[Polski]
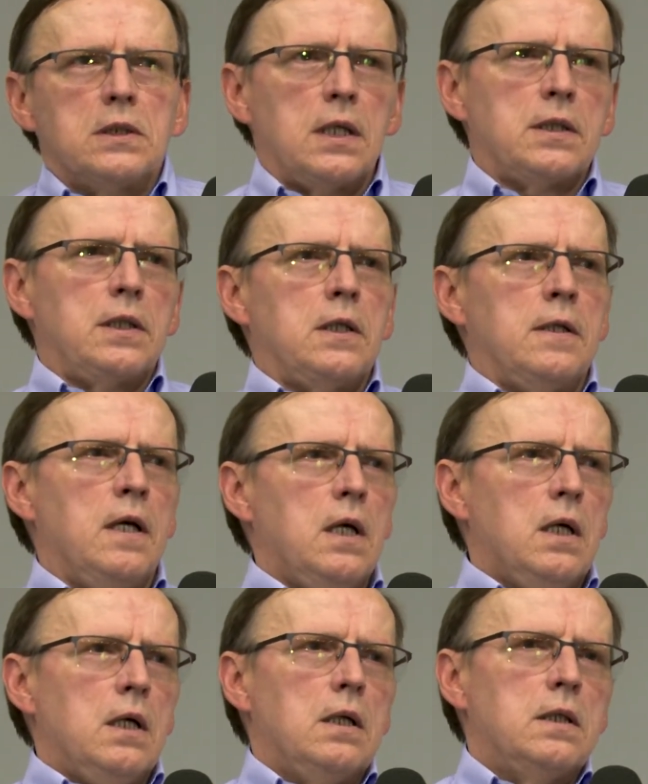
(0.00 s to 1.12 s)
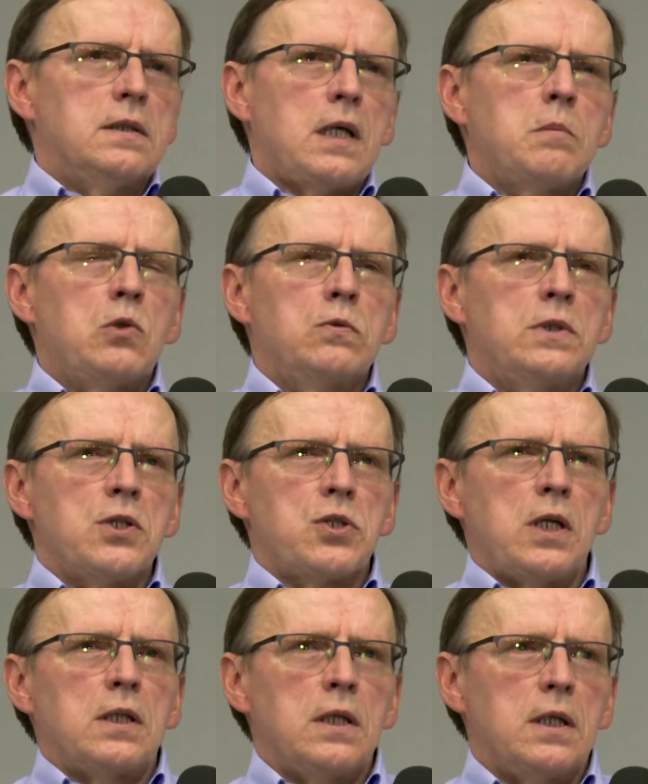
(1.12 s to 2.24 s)
takie e, samo
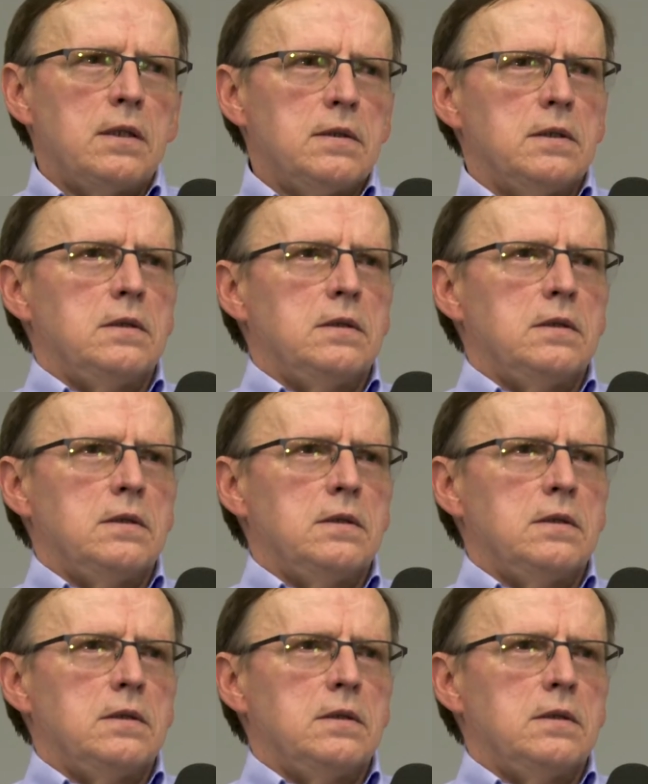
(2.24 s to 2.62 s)
uderzenie